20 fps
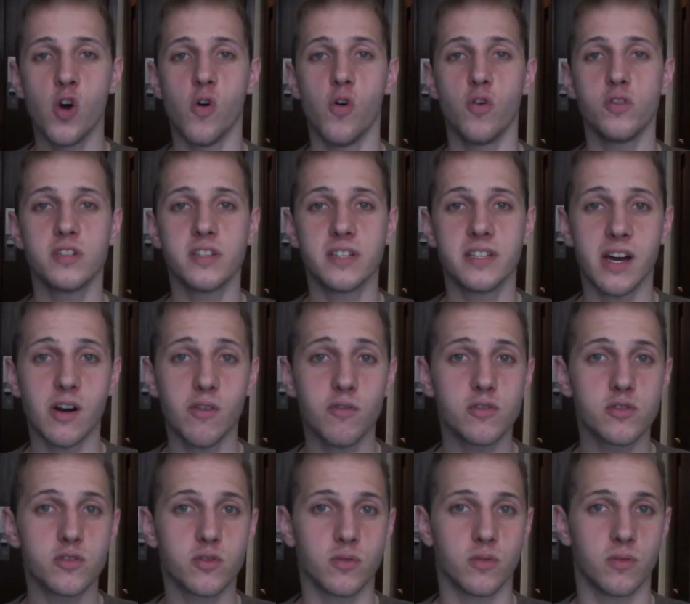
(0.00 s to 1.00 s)
Und
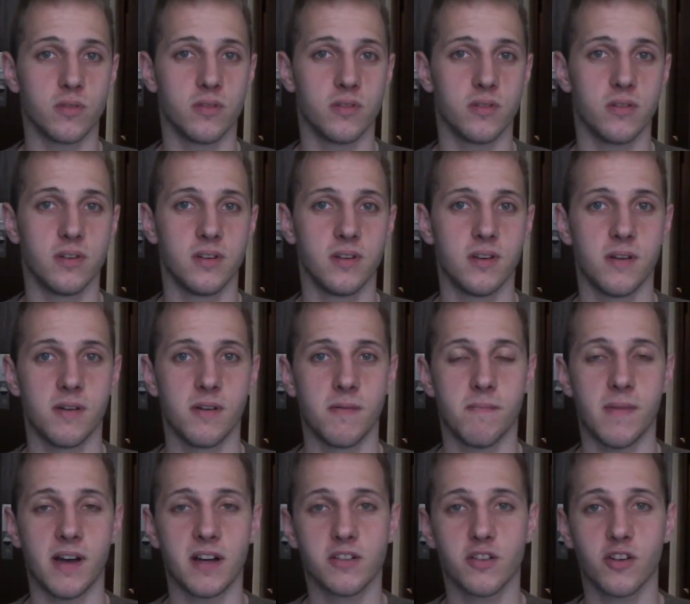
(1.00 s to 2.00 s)
genauso
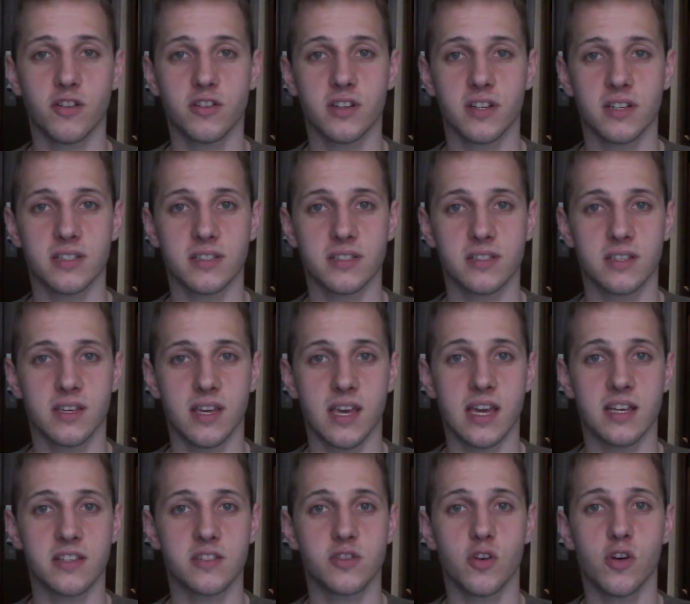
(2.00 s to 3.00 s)
macht Gott das.
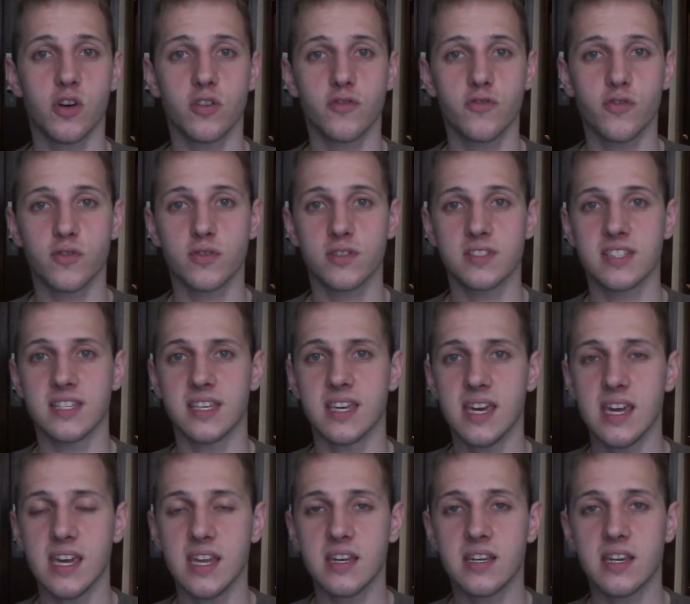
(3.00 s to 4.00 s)
Er sorgt für uns
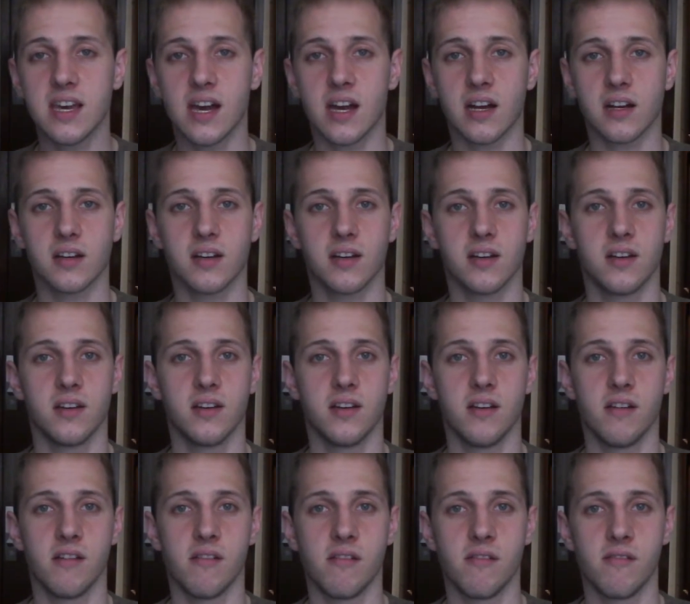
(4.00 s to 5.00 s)
jeden Tag.
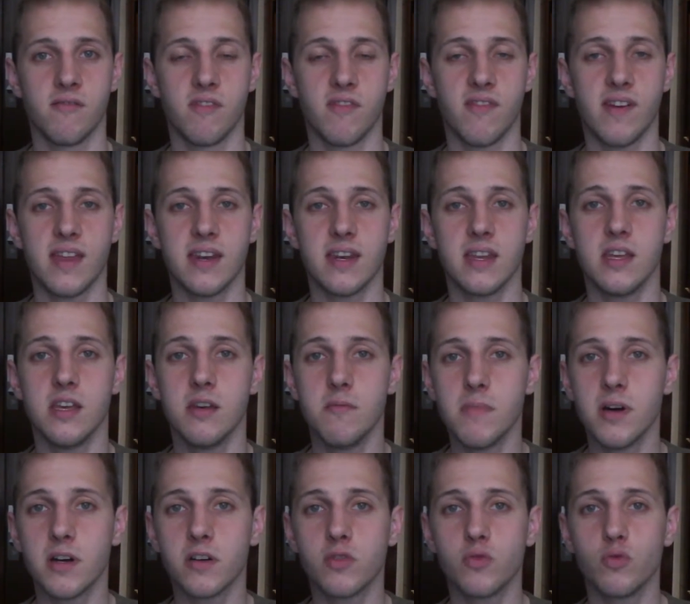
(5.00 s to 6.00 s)
Wir werden
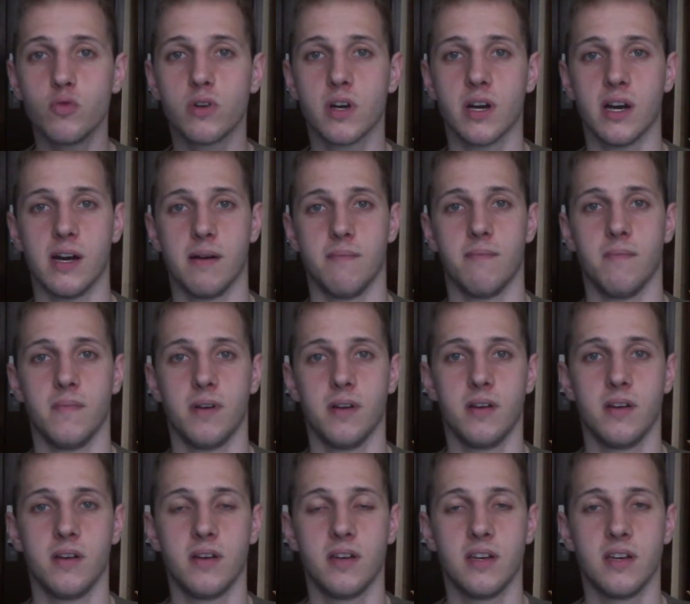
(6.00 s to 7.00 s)
immer genug haben.
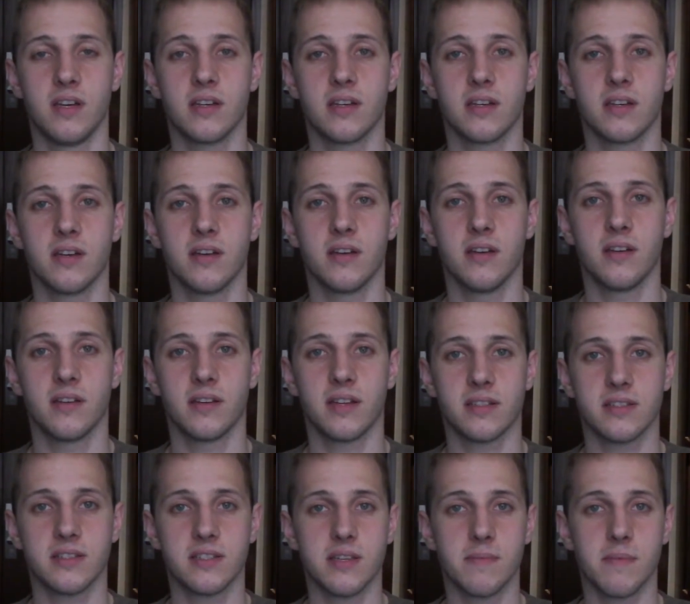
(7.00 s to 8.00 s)

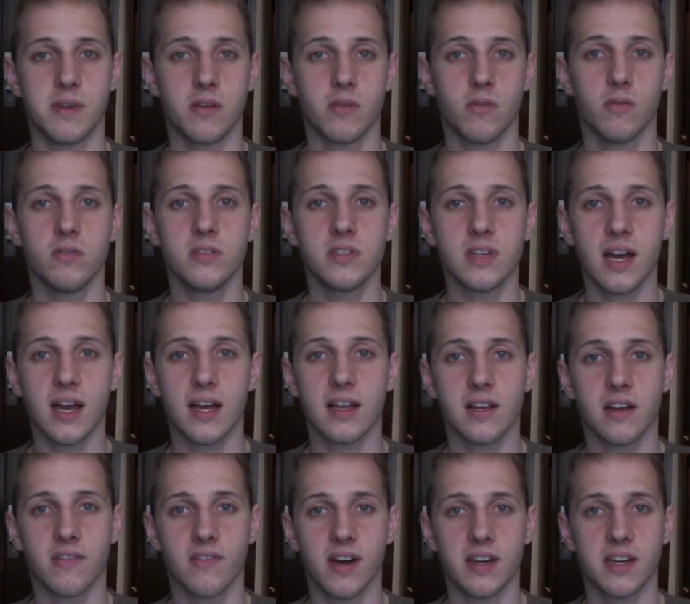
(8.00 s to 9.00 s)
Das ist nämlich unser
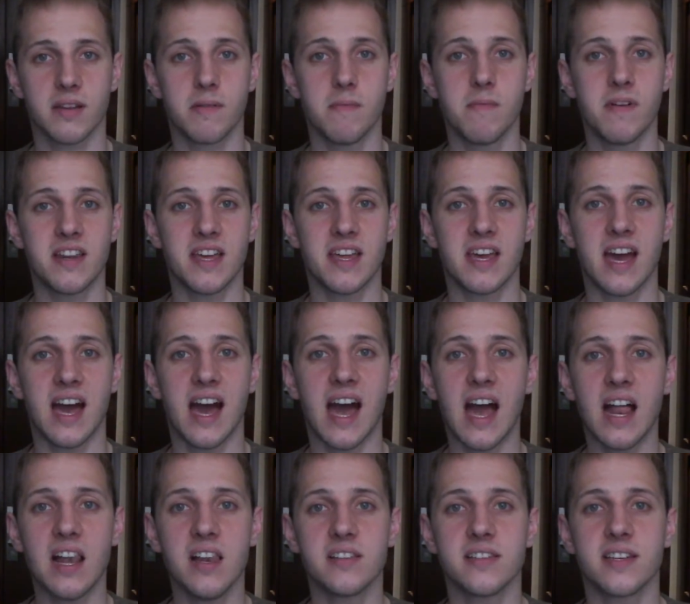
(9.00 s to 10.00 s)
heiliger Vater im Himmel, der ja
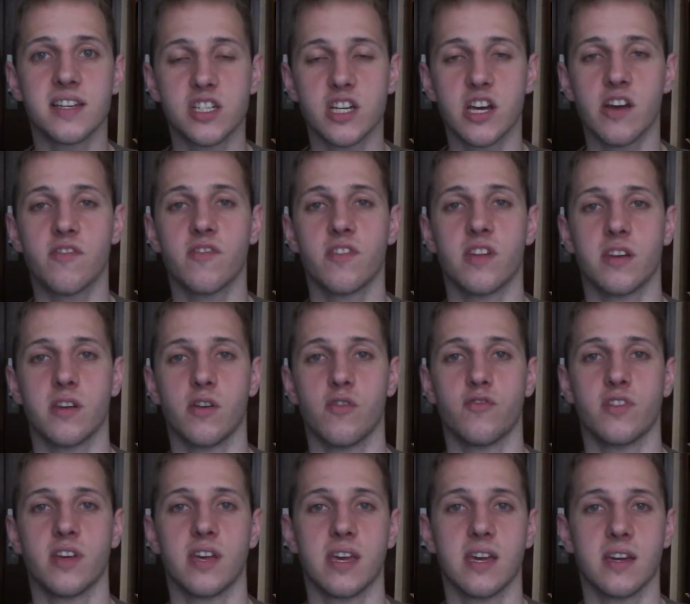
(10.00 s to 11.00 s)
alles erschaffen hat
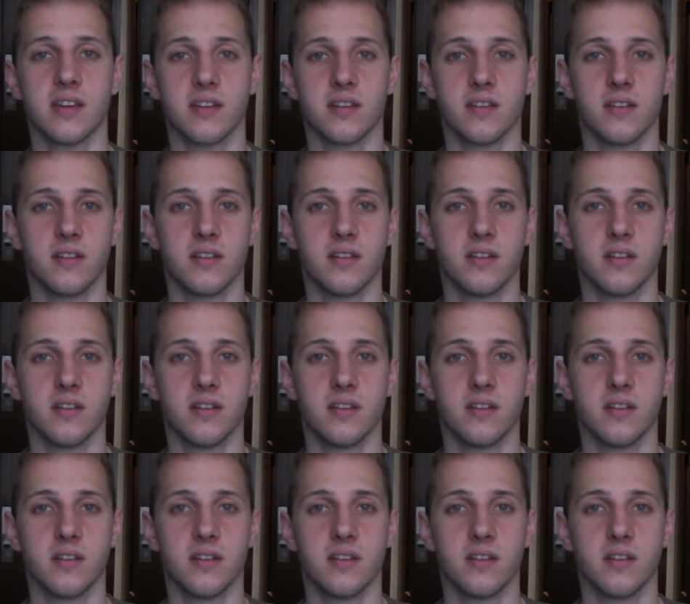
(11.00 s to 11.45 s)
auf der Erde.